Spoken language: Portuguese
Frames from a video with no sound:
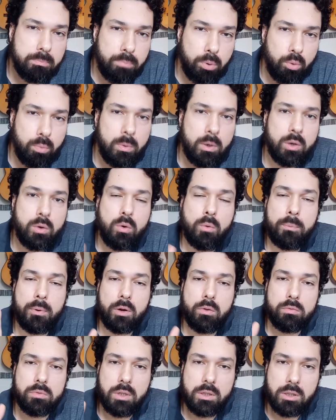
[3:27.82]
público, para
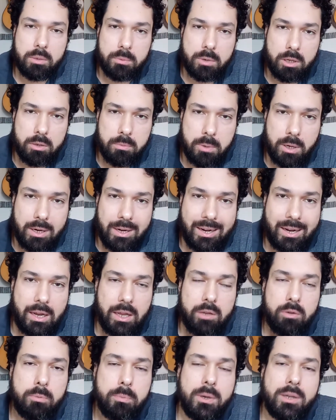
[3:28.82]
um determinado
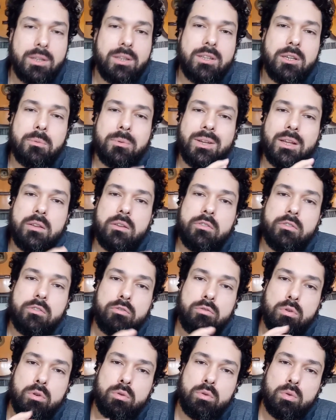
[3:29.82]
mercado, para determinadas
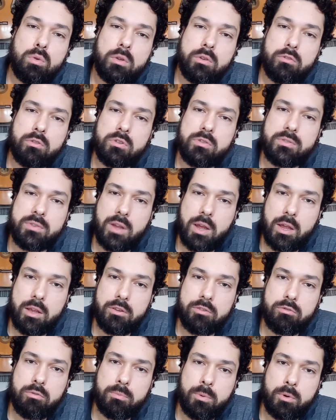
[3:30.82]
estruturas
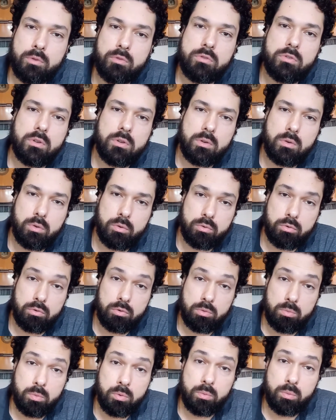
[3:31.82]
sociais de produção e
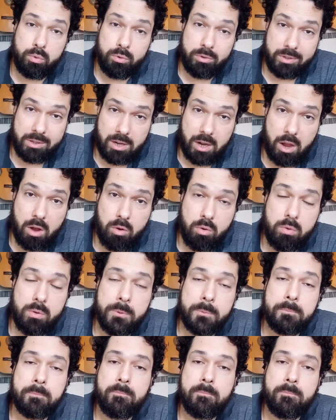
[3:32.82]
consumo musical,